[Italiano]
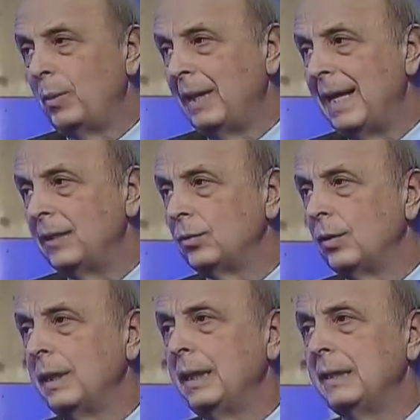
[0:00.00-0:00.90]

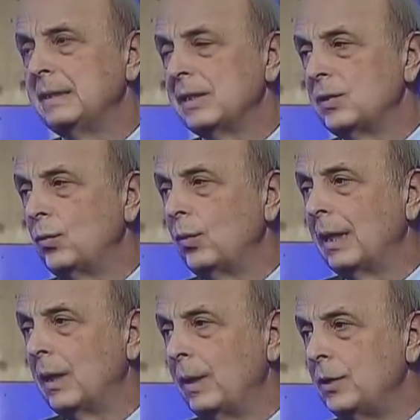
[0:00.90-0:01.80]
operato e si
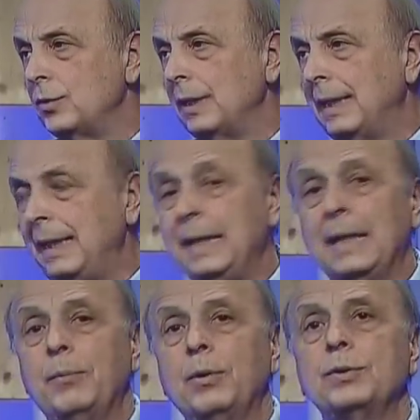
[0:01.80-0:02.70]
assicura la guarigione
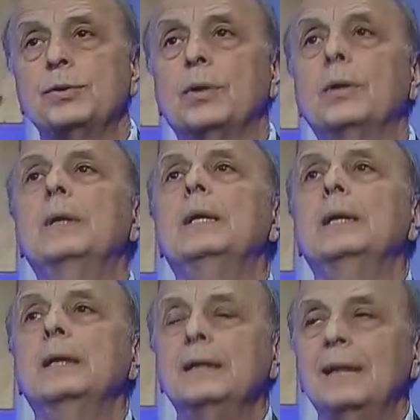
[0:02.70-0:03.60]
clinica, però ci sono
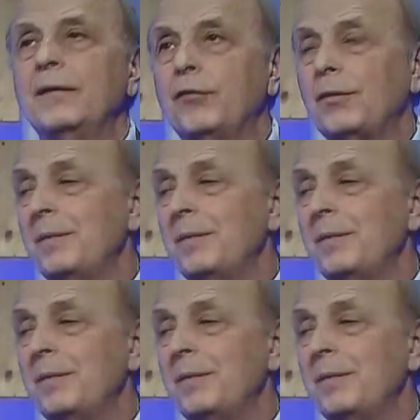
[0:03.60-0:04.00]
delle